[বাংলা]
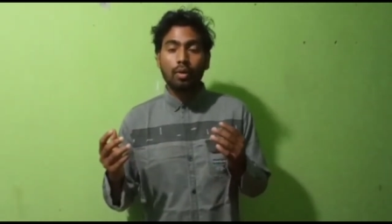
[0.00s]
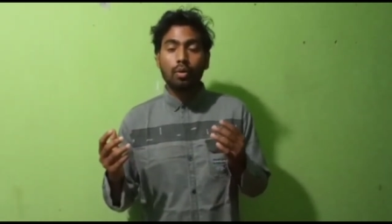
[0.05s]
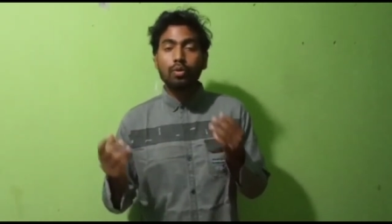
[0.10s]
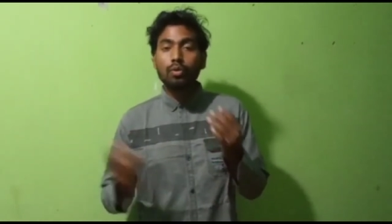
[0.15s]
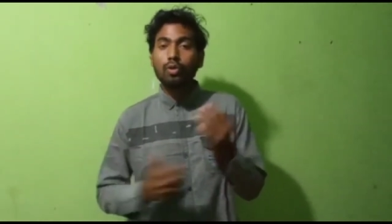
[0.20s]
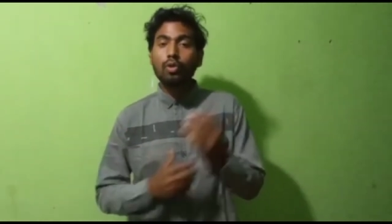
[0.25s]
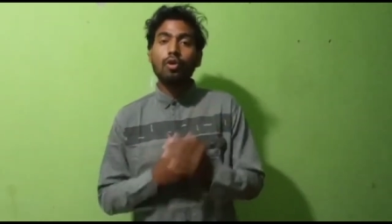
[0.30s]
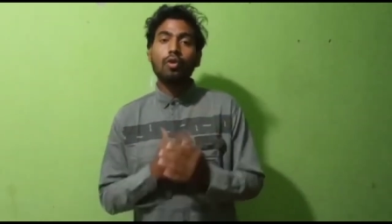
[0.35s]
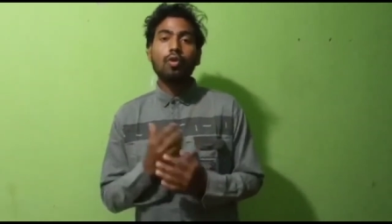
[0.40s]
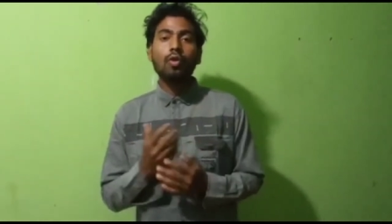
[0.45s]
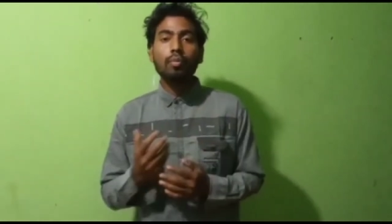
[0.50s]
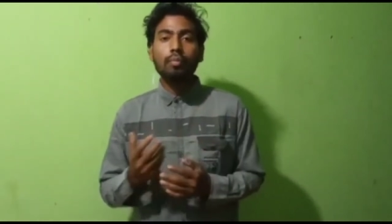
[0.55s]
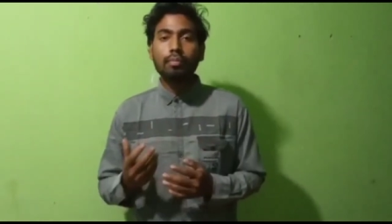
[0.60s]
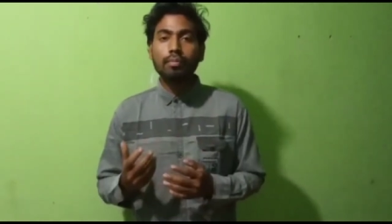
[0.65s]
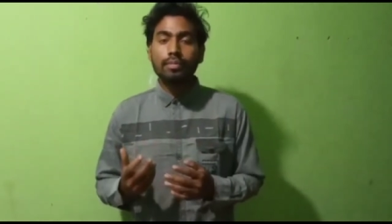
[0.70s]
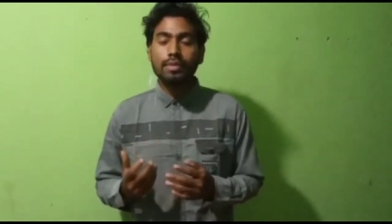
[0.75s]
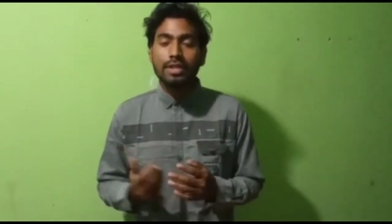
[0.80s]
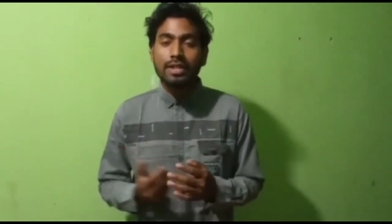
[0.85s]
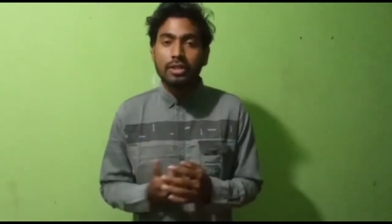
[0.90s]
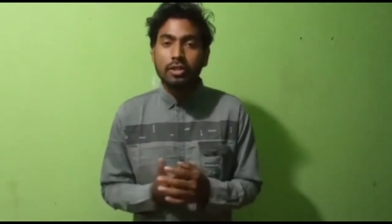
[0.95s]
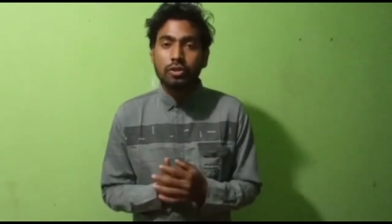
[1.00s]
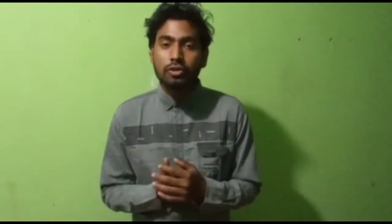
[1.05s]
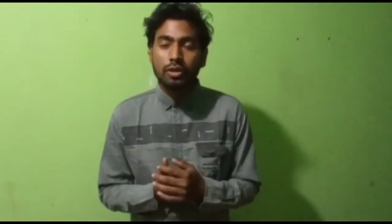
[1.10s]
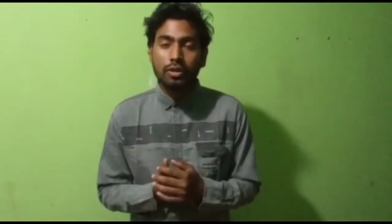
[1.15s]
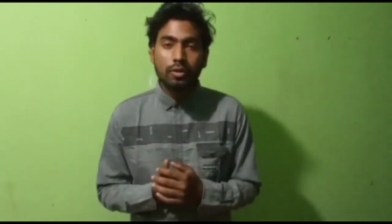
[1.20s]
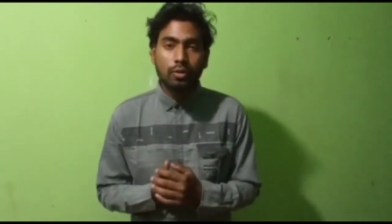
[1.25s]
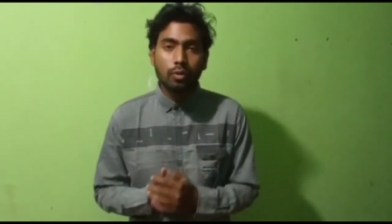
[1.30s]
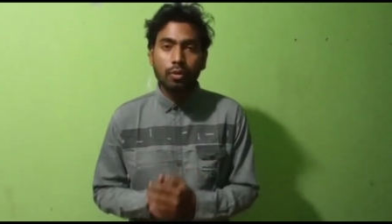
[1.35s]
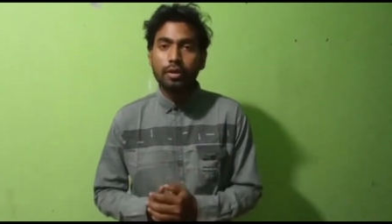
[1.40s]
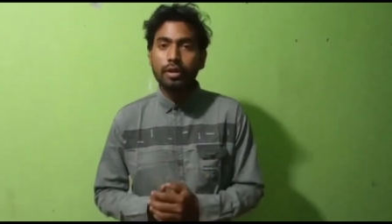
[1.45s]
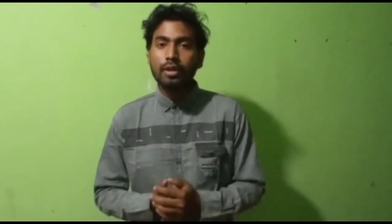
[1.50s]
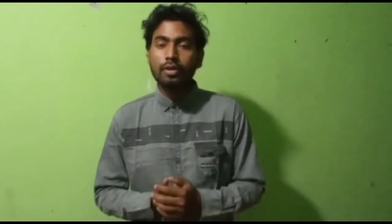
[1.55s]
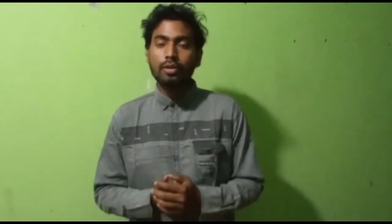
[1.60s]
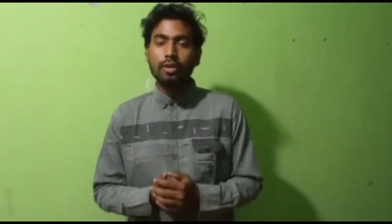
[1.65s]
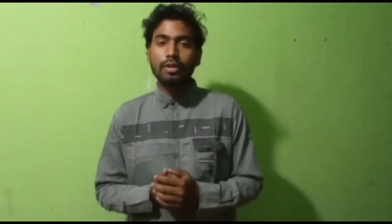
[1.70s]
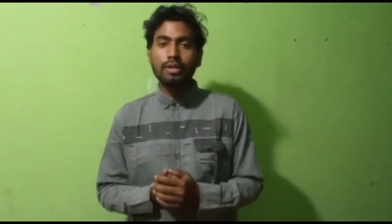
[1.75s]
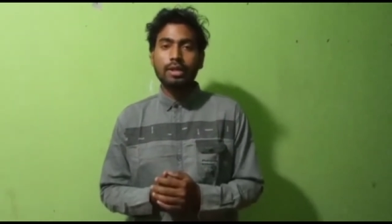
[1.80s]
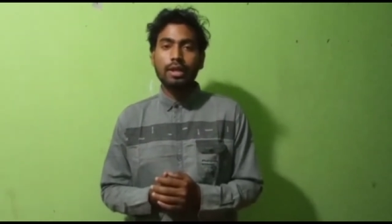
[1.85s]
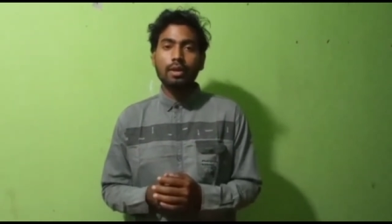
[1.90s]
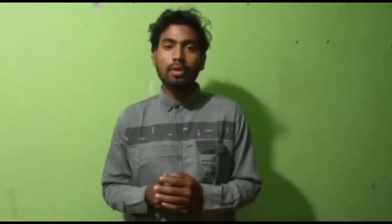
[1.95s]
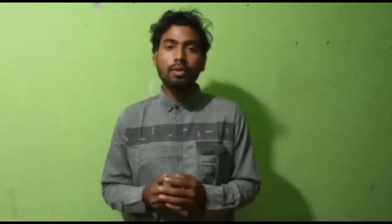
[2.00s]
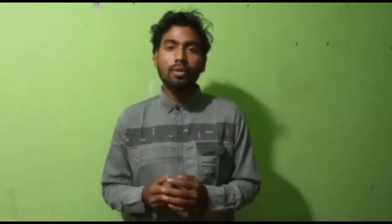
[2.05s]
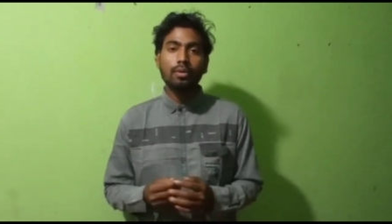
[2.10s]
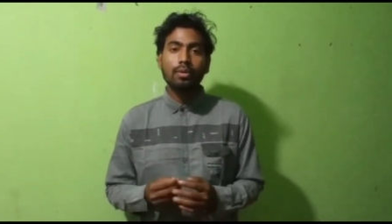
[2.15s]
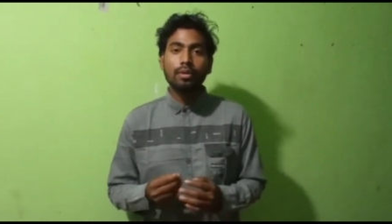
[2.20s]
অন্যরকম সিচুয়েশন তৈরি করেছিল